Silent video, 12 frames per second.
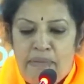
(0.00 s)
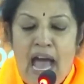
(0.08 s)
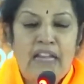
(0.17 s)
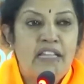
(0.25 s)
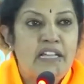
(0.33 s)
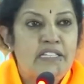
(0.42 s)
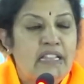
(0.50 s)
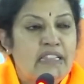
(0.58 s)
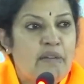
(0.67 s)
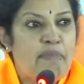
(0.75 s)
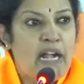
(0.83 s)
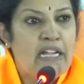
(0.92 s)
భారతీయ
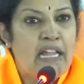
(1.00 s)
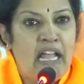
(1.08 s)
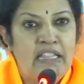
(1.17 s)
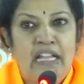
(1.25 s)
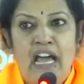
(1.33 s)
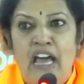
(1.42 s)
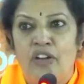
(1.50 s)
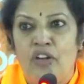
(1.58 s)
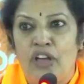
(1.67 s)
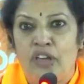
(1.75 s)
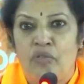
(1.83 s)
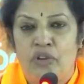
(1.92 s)
జనతా పార్టీ
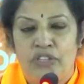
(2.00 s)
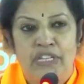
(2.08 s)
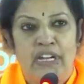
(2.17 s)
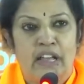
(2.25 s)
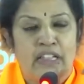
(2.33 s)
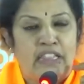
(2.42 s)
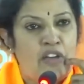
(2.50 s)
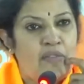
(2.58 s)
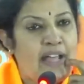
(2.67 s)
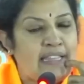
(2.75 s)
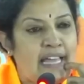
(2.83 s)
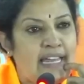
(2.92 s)
అధికారంలోకి వచ్చిన
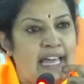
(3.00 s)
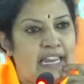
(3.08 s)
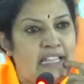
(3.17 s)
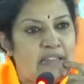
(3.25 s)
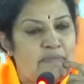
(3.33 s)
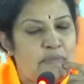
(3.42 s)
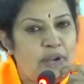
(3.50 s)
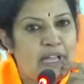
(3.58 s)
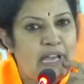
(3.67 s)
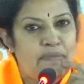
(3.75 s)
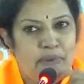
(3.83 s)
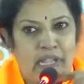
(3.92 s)
తర్వాత నరేంద్ర మోడీ
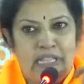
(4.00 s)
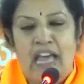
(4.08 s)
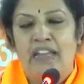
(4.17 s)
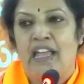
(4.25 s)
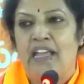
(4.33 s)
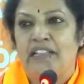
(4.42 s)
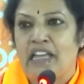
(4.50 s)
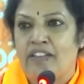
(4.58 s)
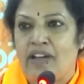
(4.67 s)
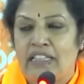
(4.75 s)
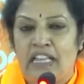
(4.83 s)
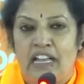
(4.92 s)
గారు ప్రధాని అయిన
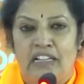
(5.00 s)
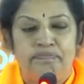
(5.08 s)
తర్వాత